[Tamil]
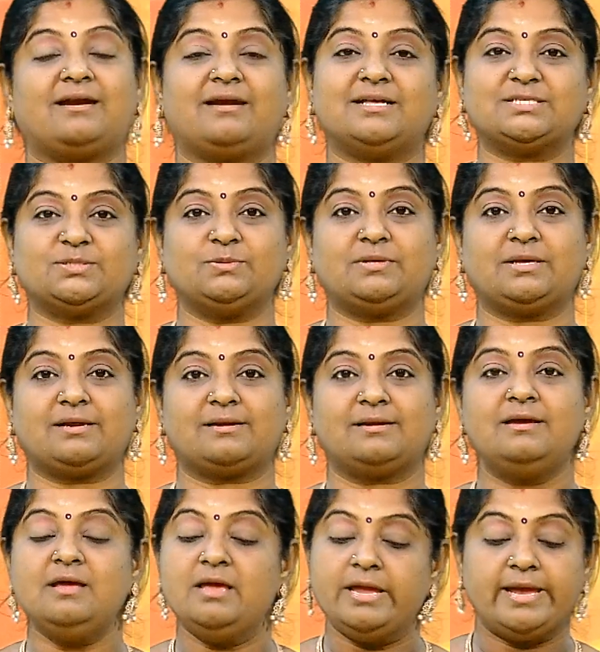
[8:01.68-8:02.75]
யாருன்னா சுந்தரர்
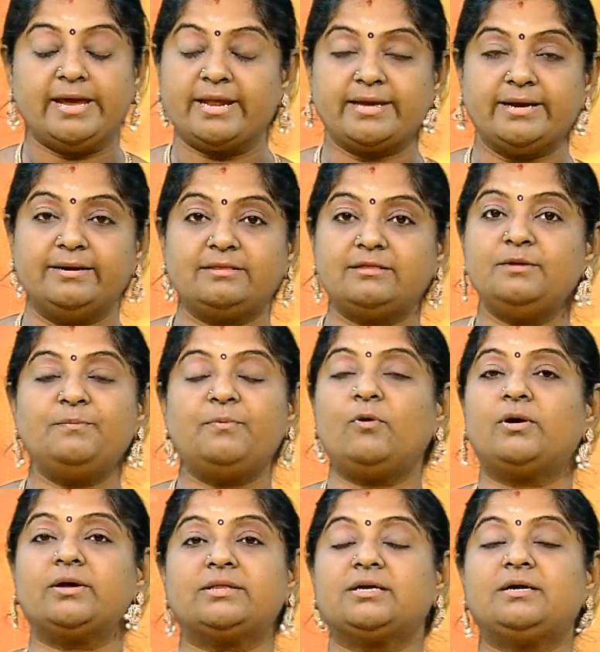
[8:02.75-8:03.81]
எனக்கு எடுத்துன்னு
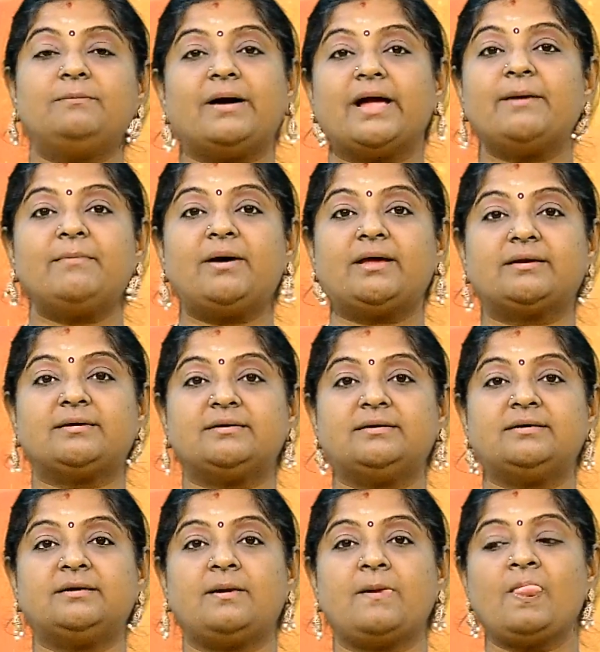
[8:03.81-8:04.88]
போகிறதுக்கு பயமாக
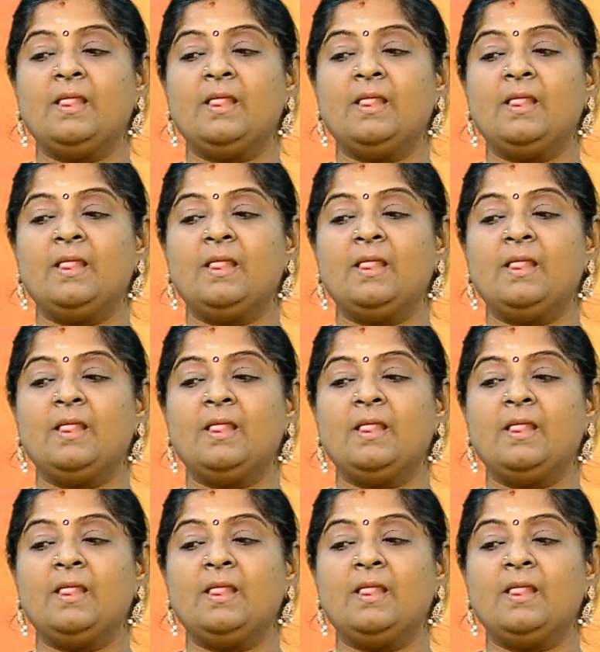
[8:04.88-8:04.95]
இருக்குது